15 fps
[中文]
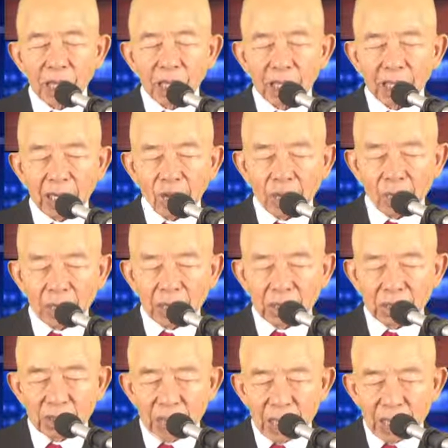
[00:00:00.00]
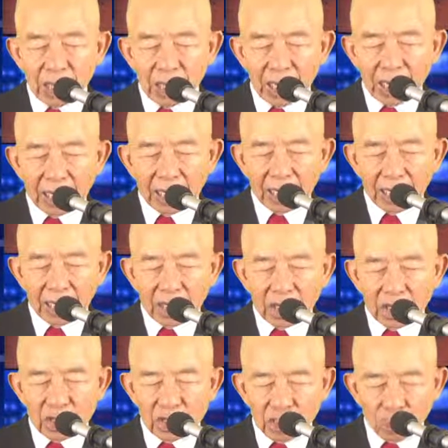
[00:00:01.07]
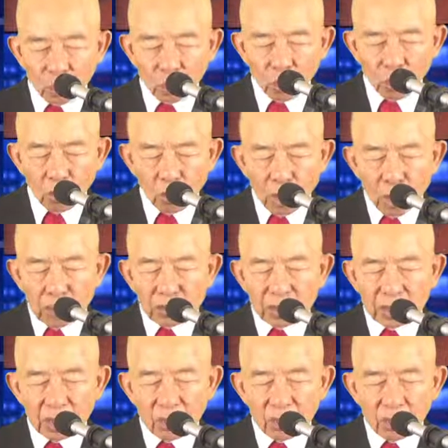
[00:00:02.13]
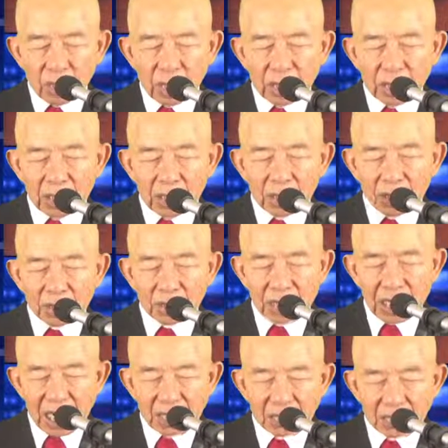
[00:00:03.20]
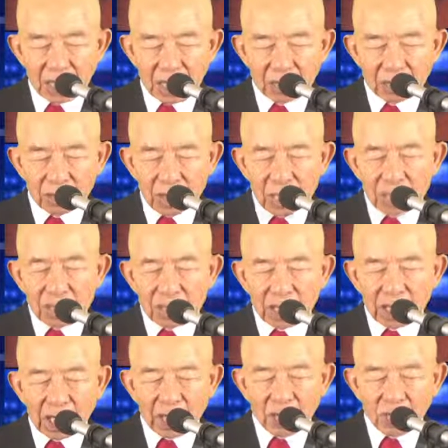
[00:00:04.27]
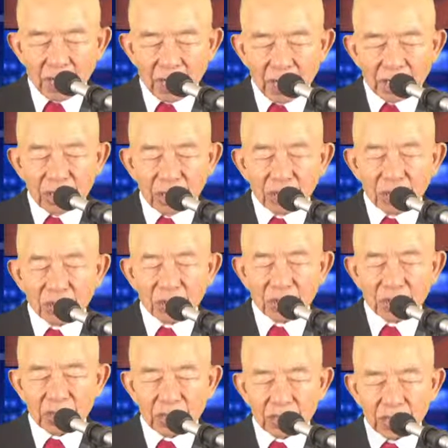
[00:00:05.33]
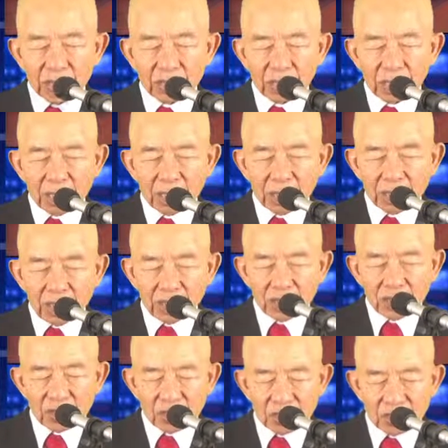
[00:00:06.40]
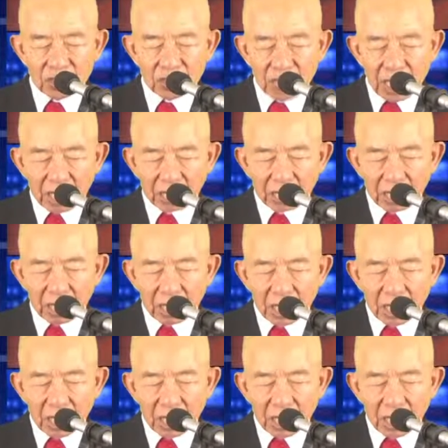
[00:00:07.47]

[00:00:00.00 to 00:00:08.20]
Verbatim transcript: 给我们来研读，使我们能够相信这个预言能够实现的，一定是实现的。